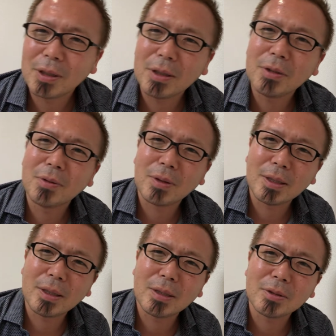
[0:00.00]
何て言うのか
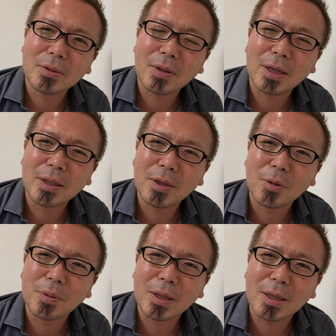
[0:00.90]
なその相手を
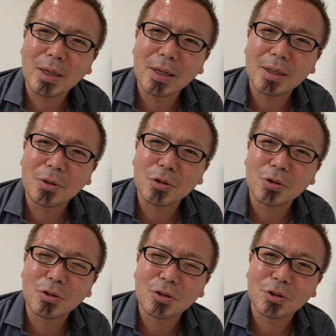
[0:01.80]
見ながら相手と一
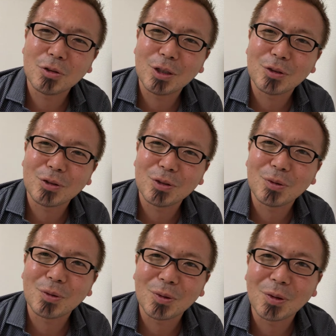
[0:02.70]
緒に作っていくっていう
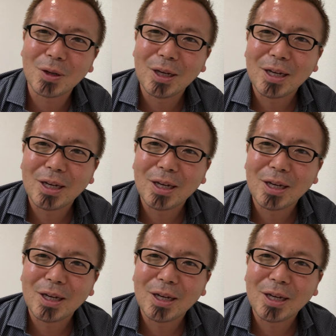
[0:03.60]
ことを、